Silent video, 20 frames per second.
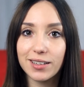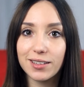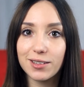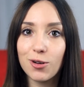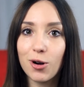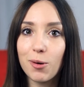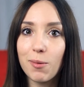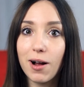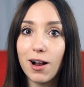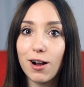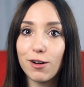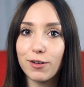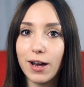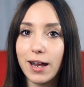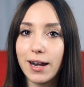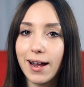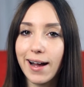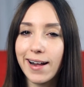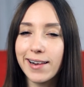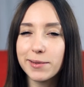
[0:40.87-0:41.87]
nochmal auf
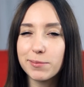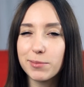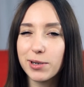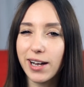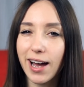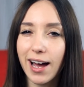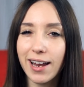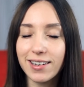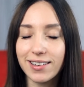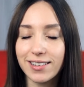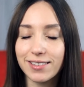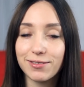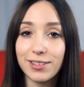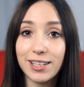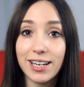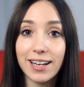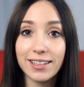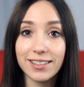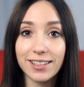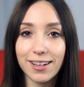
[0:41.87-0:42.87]
einen alten Bekannten
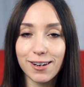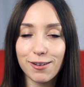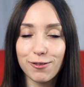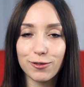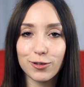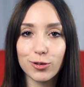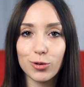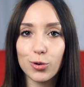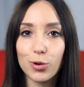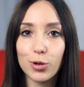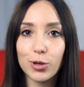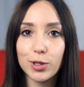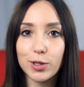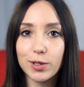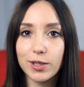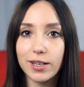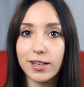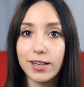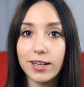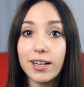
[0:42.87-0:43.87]
wieder trifft
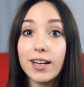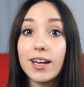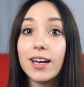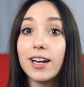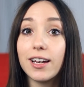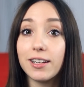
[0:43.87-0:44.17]
und äh,